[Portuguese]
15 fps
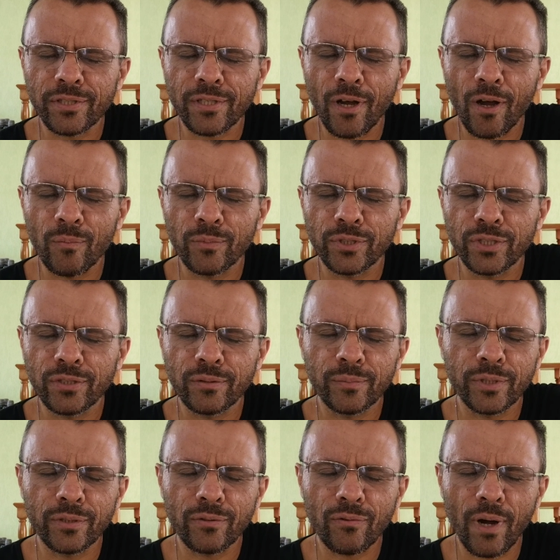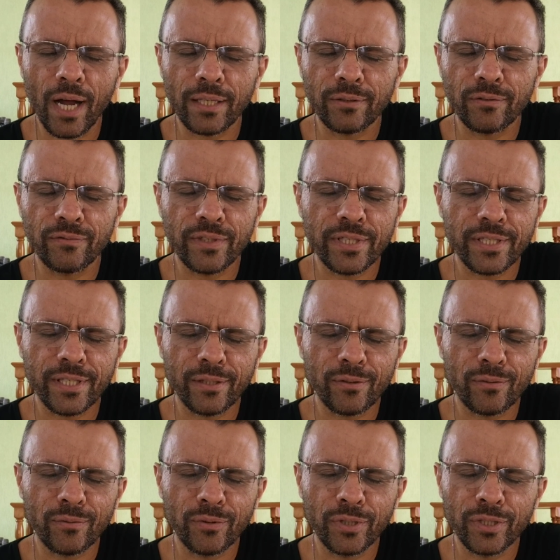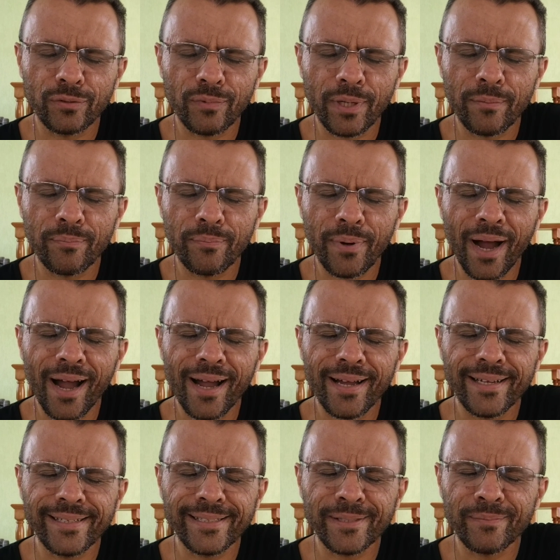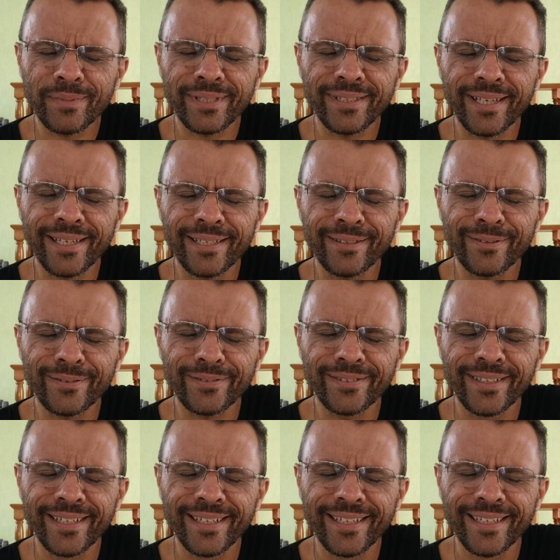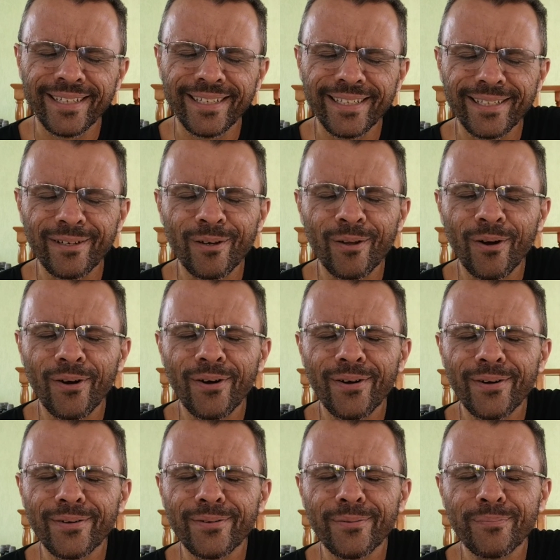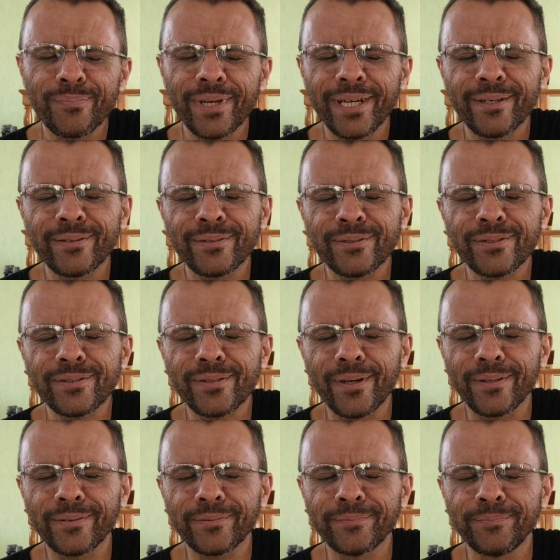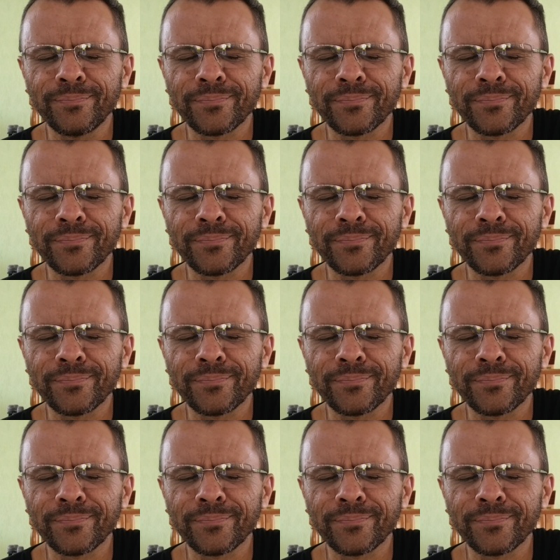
Salmo de número 4, versículo 8: Em paz me deito e logo pego no sono,